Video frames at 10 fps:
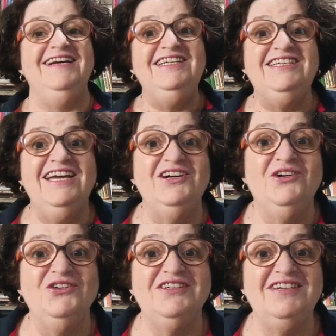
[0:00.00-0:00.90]
E
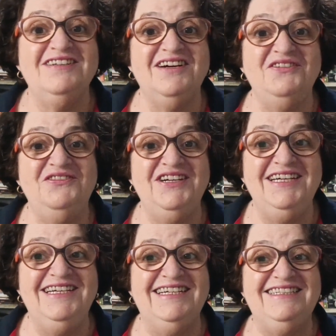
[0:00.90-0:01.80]
chegou
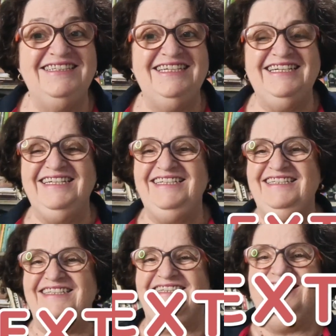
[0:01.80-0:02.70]
sexta-feira,
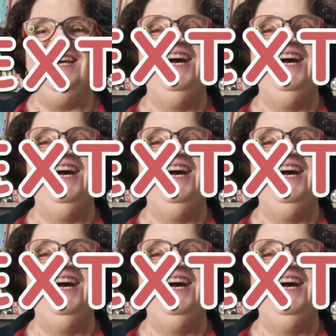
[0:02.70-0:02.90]
gente.